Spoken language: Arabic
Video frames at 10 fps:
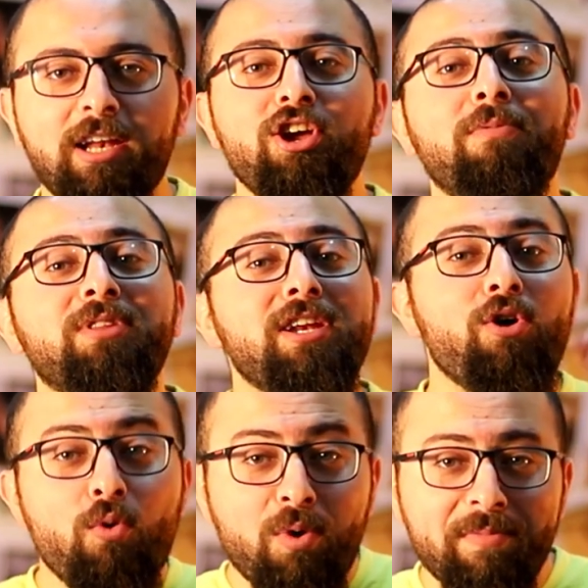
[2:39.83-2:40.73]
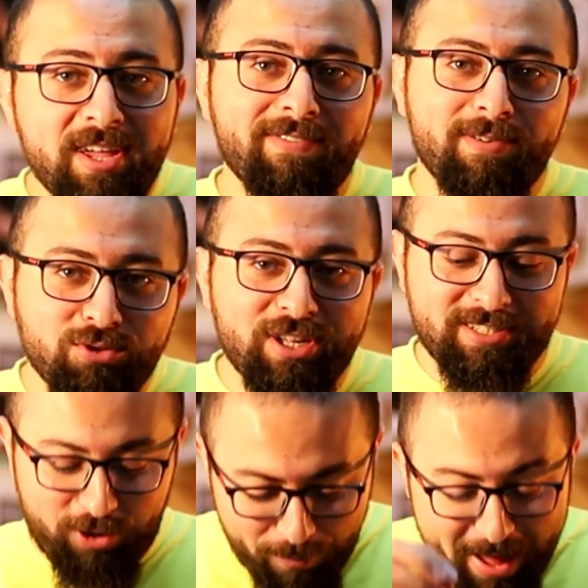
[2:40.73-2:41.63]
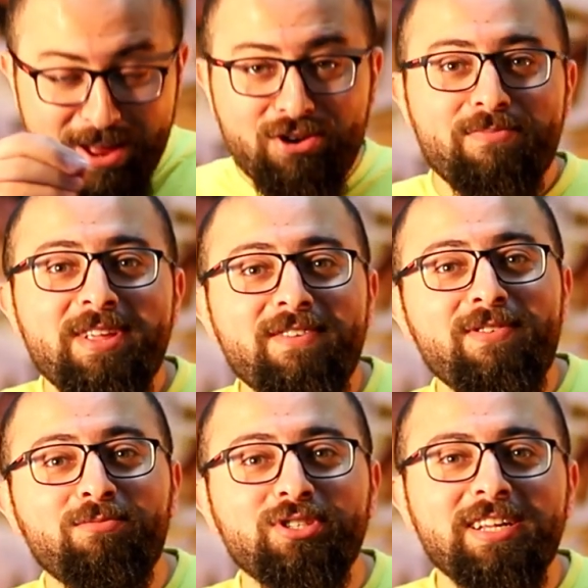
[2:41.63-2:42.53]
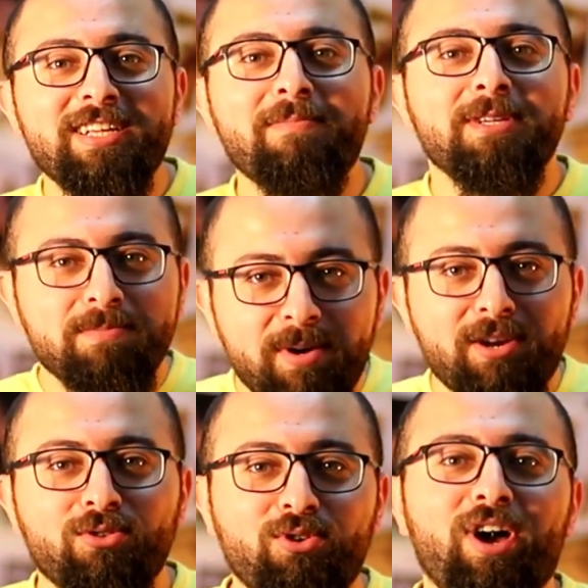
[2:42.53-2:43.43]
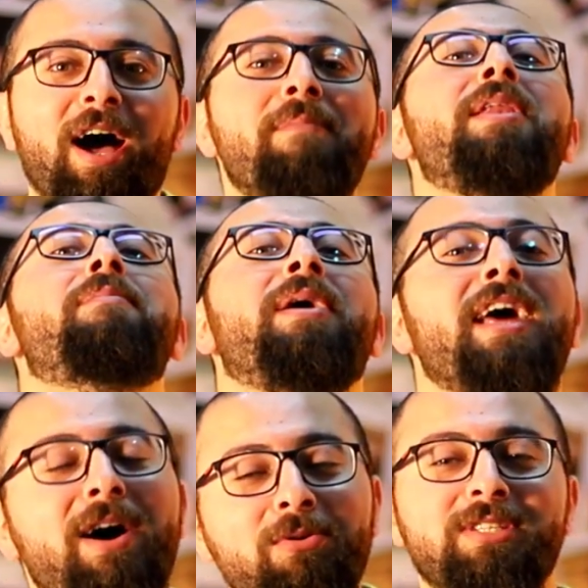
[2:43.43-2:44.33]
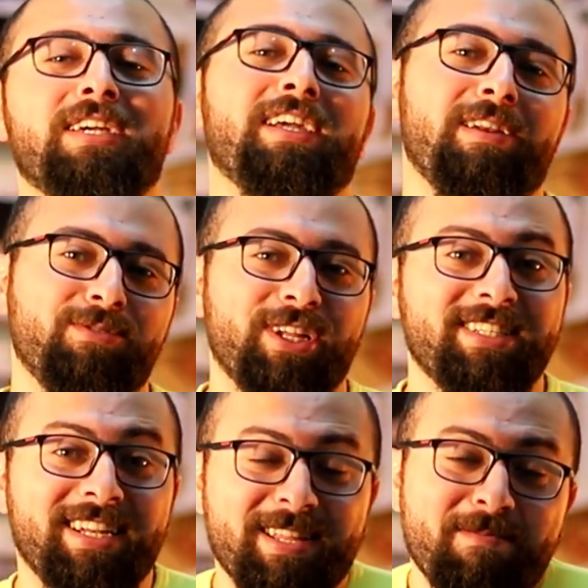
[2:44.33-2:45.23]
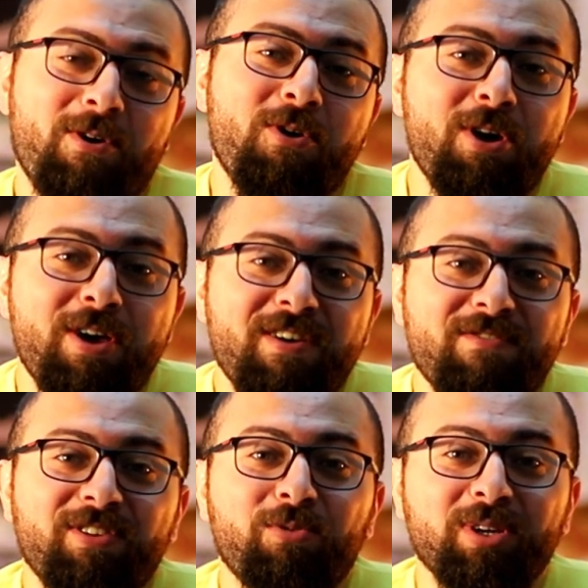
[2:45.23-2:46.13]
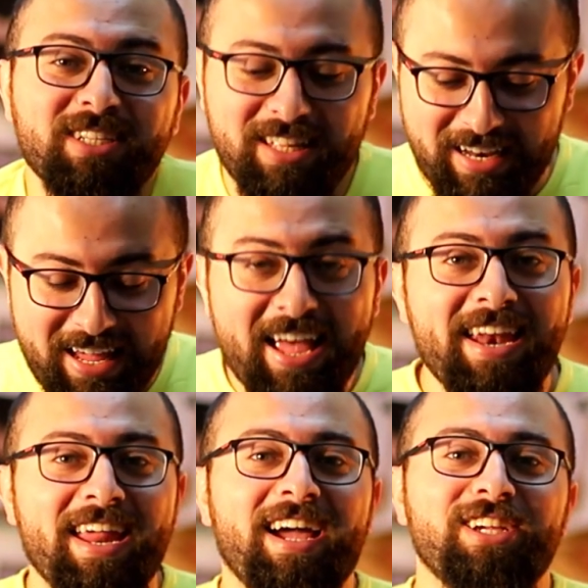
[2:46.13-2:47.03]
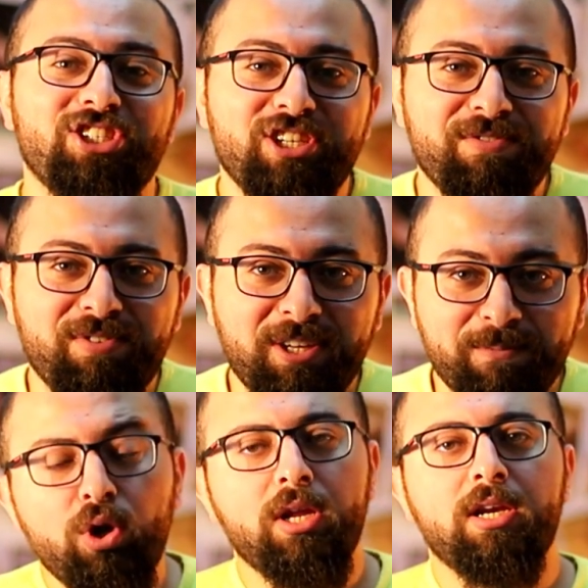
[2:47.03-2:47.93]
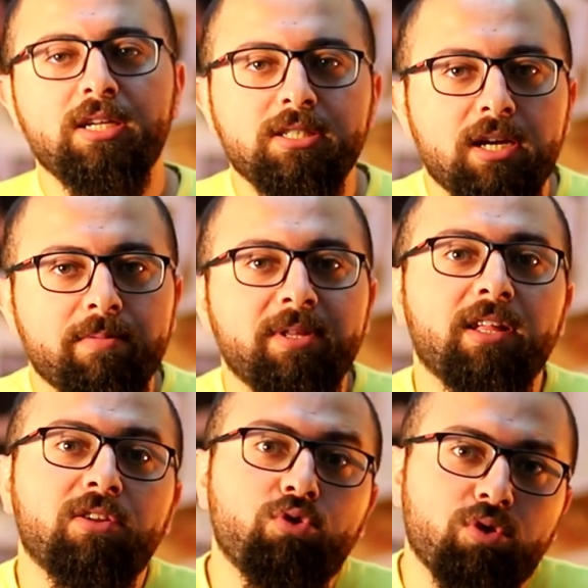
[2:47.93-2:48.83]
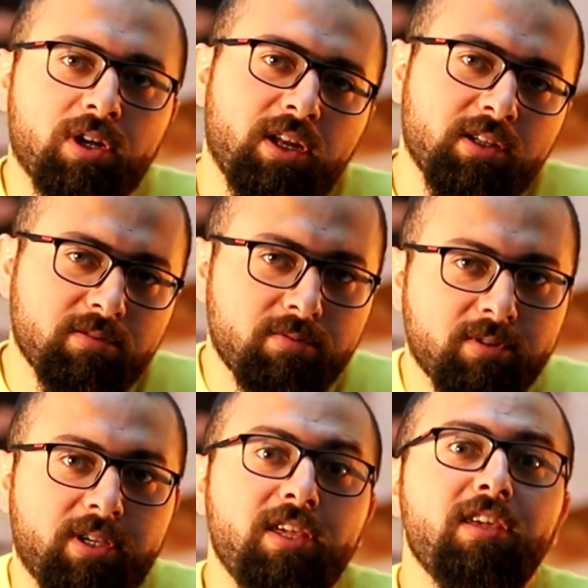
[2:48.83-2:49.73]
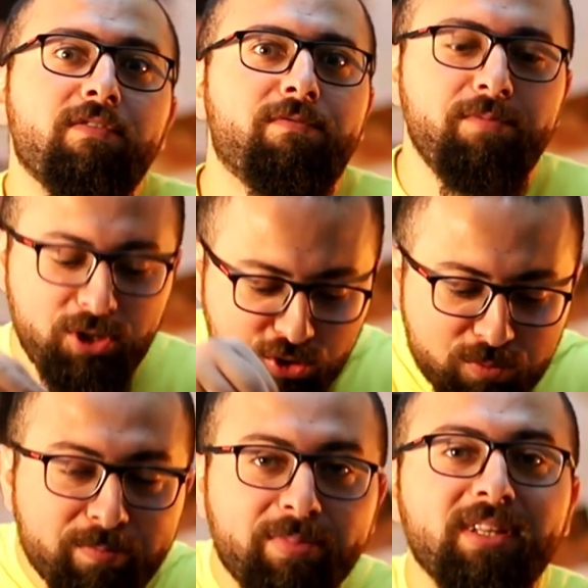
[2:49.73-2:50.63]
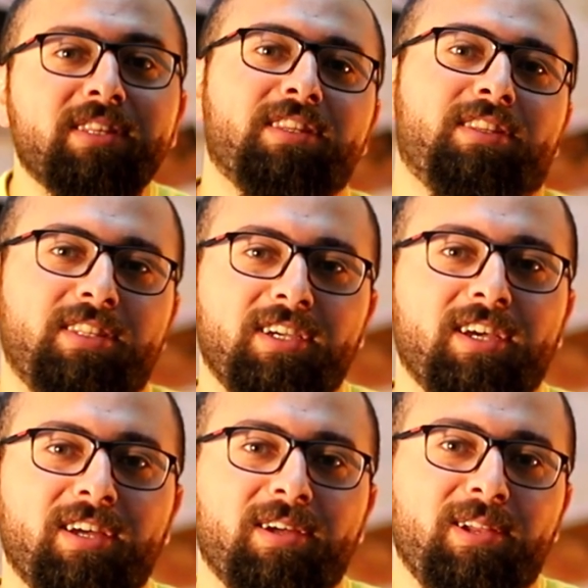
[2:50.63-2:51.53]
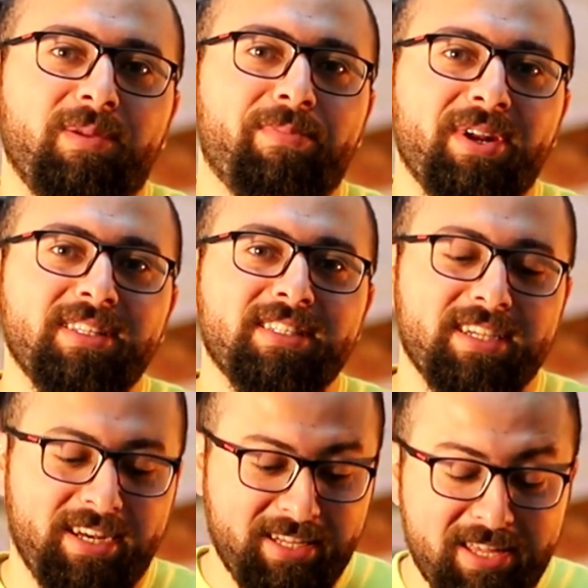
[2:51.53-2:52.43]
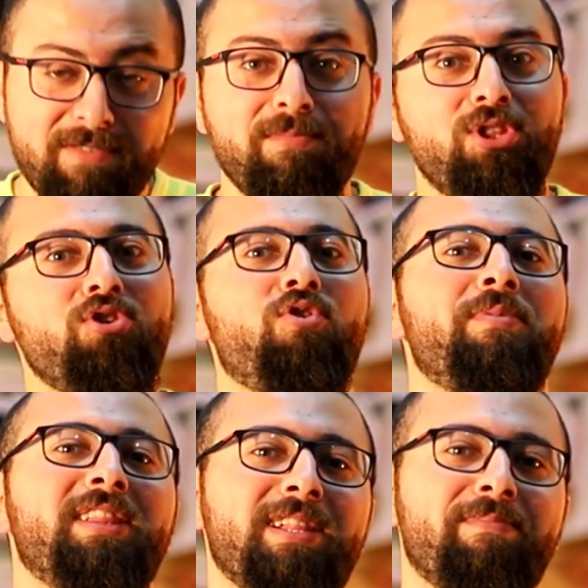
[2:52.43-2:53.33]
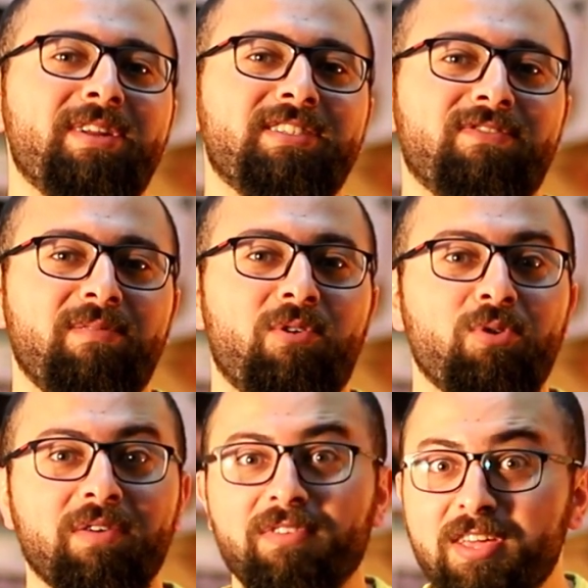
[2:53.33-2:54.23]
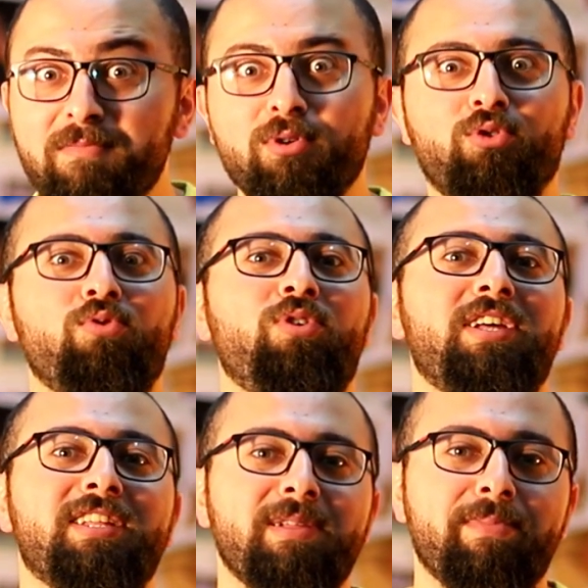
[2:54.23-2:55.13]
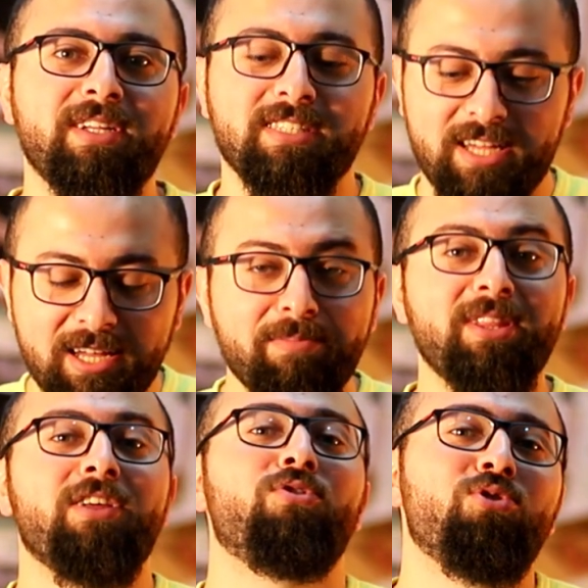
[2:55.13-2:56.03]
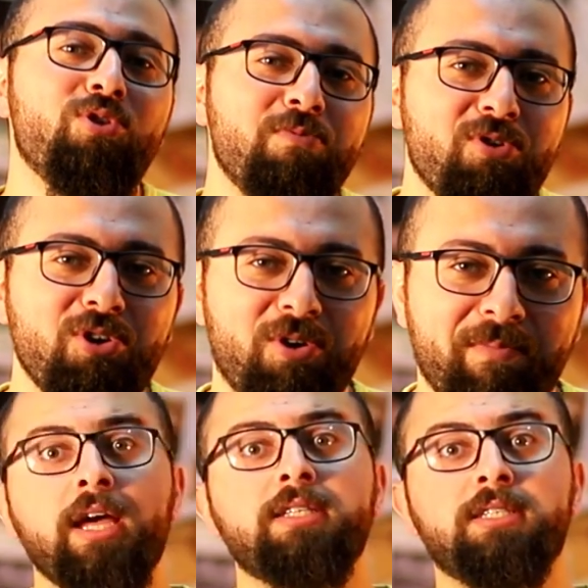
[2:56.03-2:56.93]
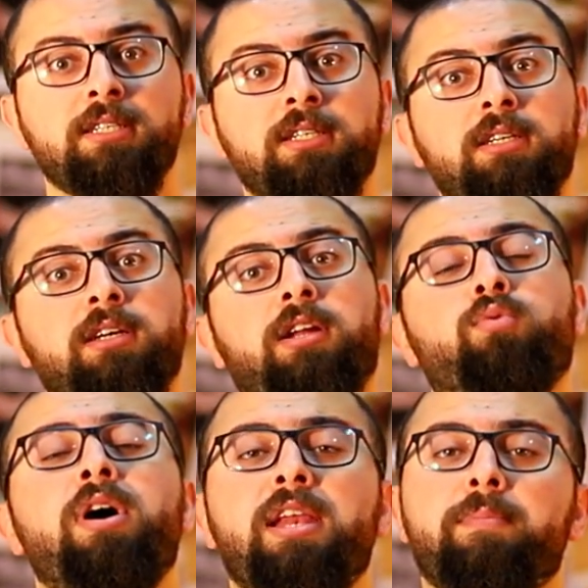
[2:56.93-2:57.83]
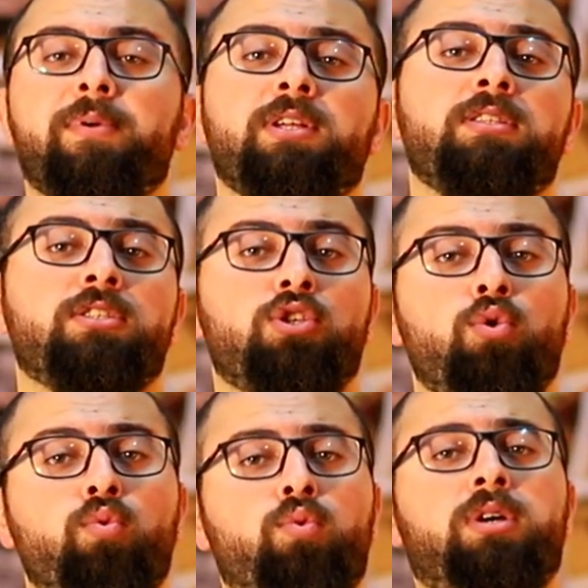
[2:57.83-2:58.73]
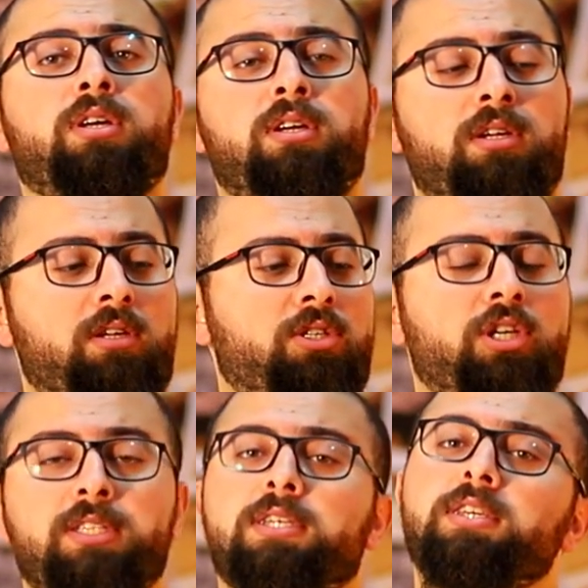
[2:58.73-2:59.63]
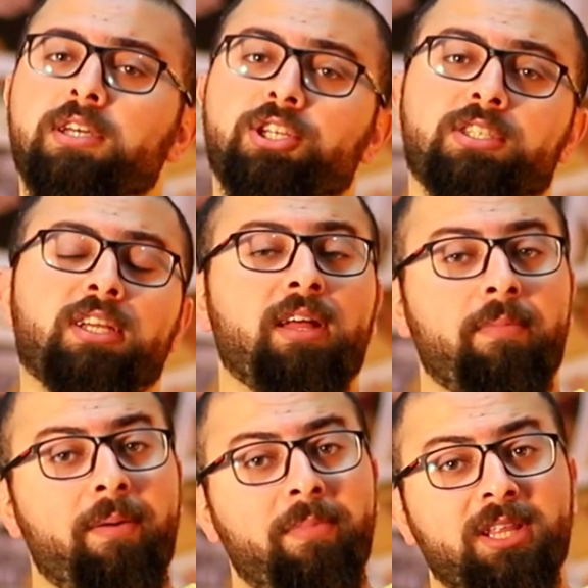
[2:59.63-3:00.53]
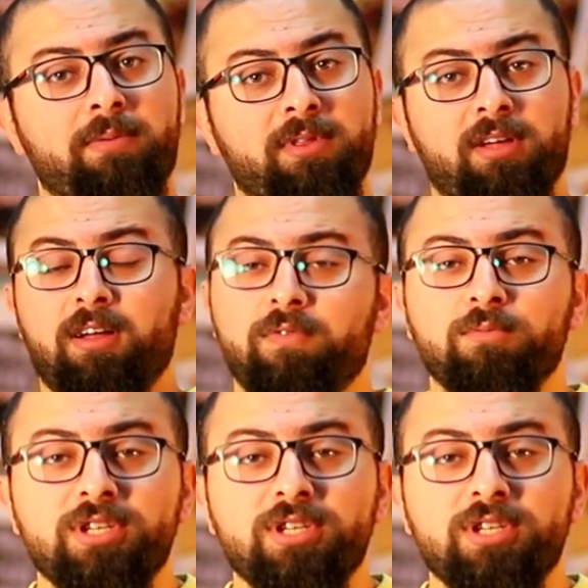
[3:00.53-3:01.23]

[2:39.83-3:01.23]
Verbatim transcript: اليوم طلع هو منيح في المسلسل ومع انه منيح في المسلسل بس برضه عمل بلاوي زرقاء المسلسل تبعه في الوسط اللي احنا عايشين فيه كل الناس صارت بدها تقتل خلاص كيف بيجوا بنت البرنس يعني كيف بتركوا بنت البرنس في الموقف كيف بقتلوا عيلة البرنس أي بدنا نقتلهم كلهم يا سيدي رضوان البرنس هو شخصية جسدها محمد رمضان في